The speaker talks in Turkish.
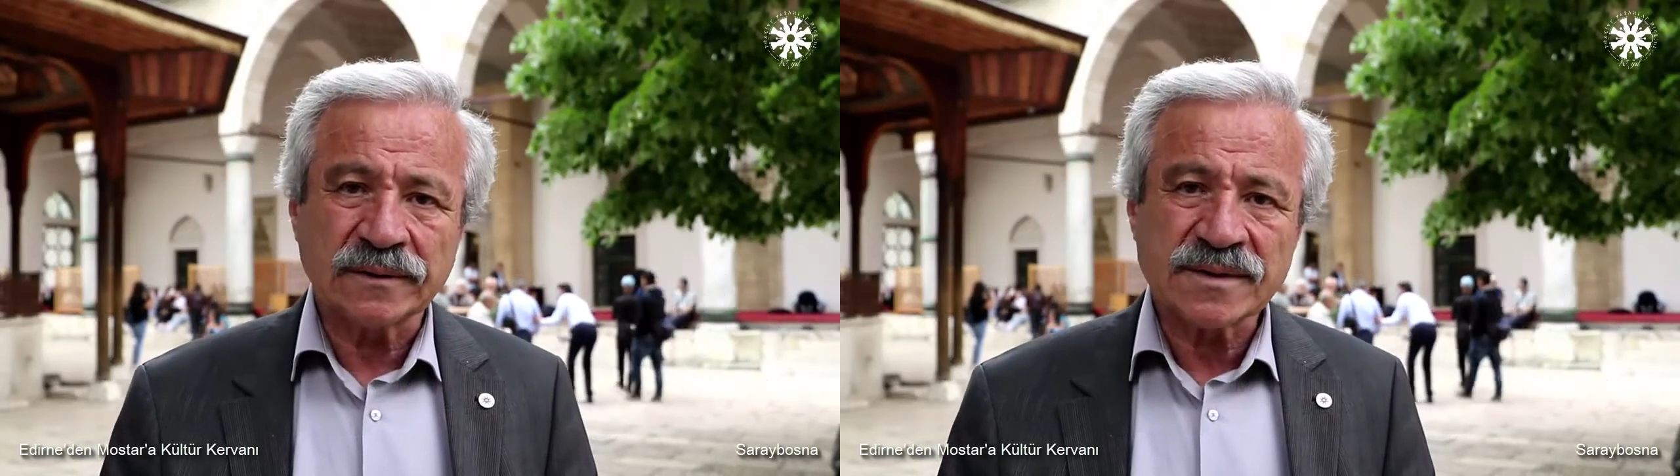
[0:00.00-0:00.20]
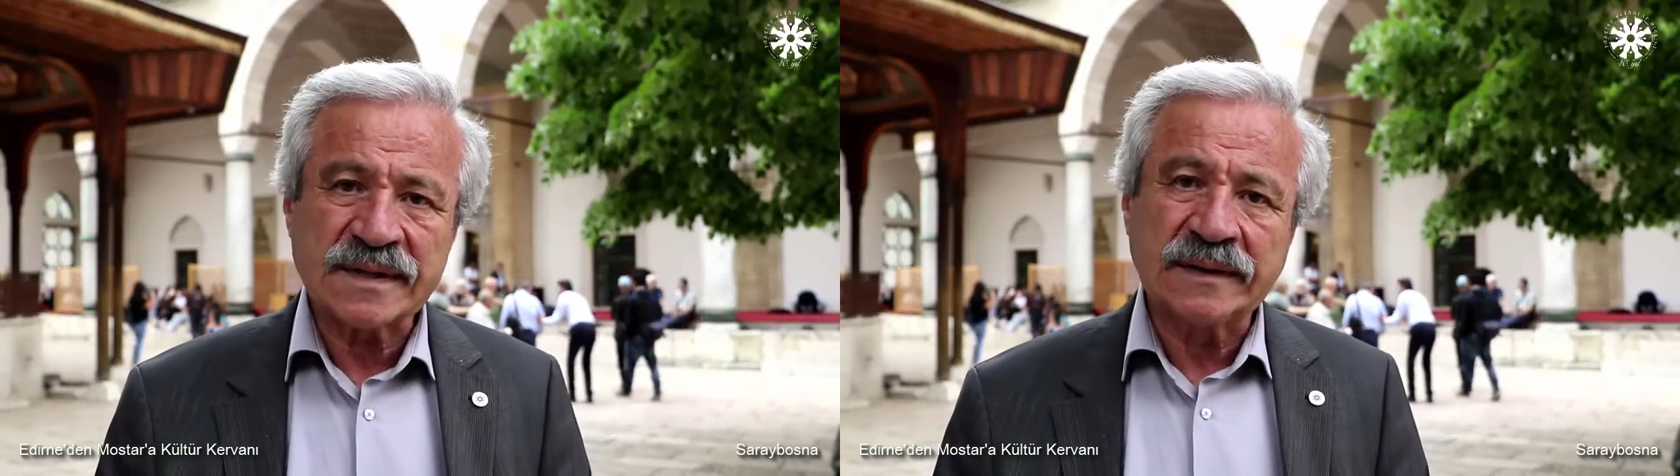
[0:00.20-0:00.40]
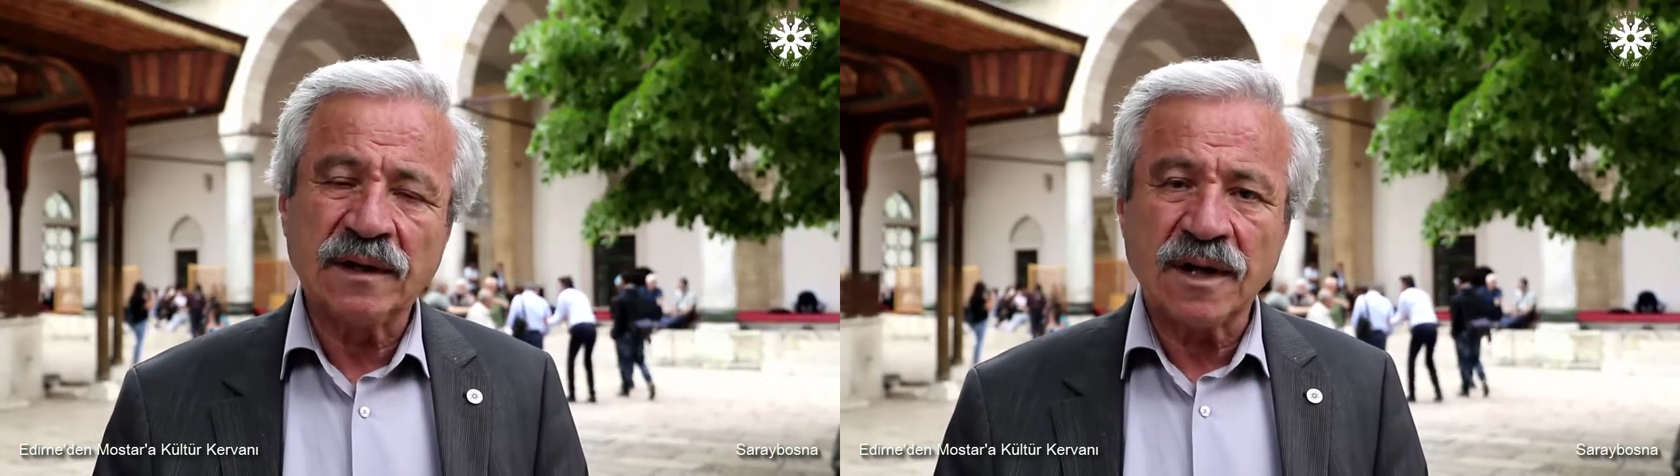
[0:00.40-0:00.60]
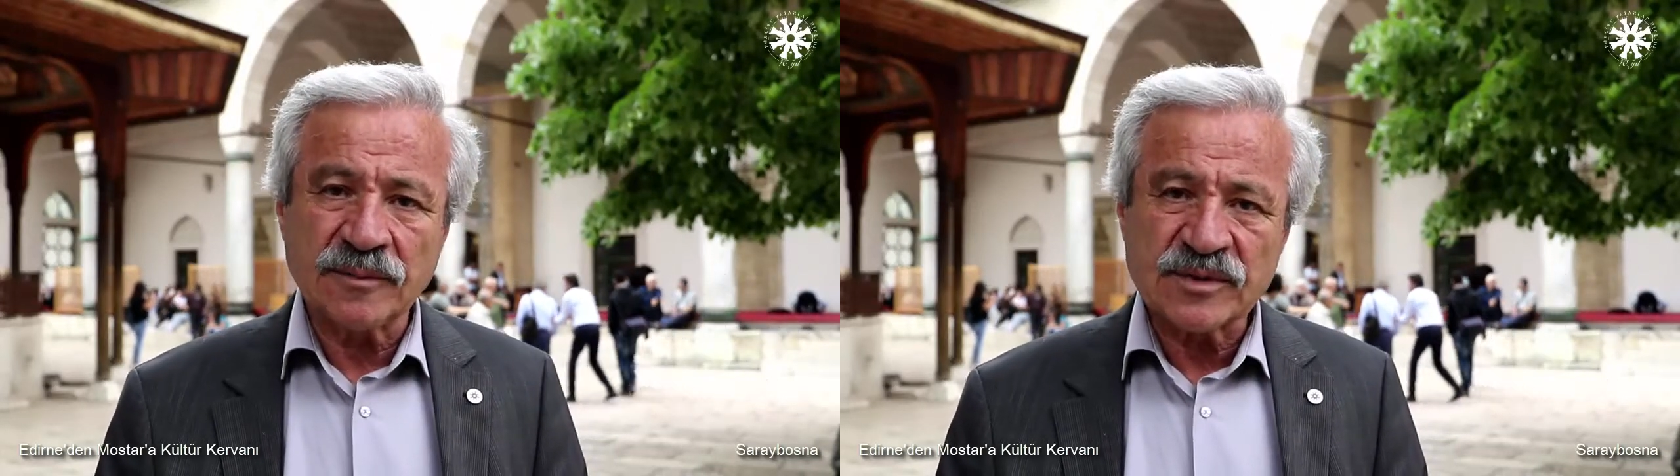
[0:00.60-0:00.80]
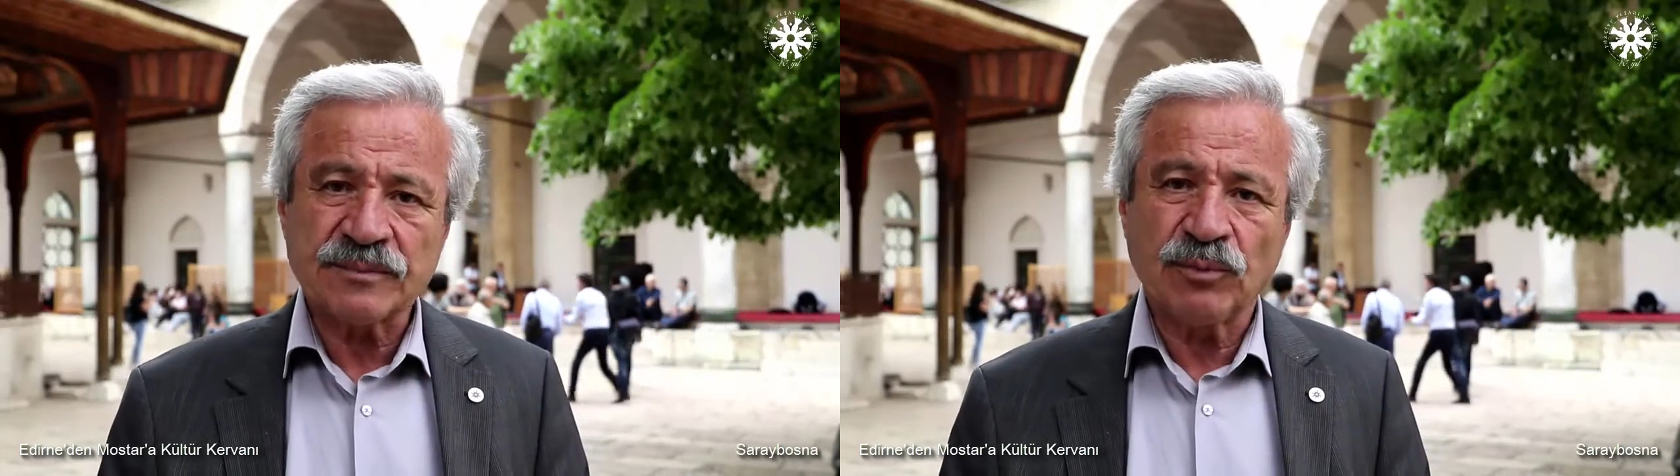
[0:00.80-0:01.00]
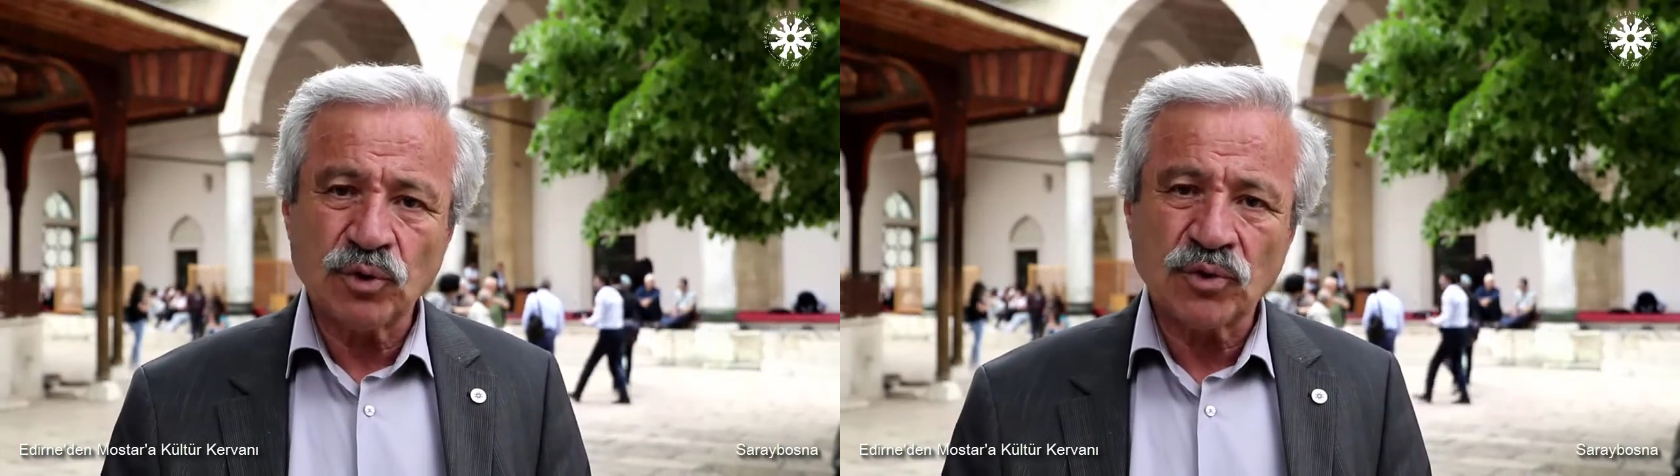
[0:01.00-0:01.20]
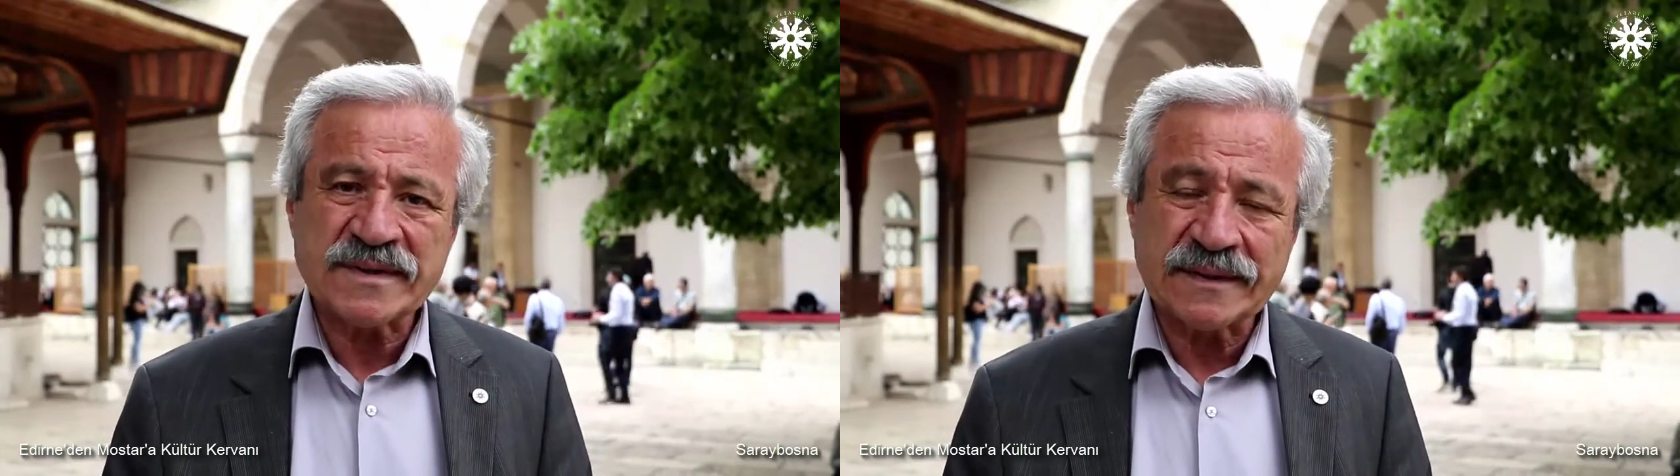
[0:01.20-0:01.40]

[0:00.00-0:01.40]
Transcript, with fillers: sınırlarımızın, bugünkü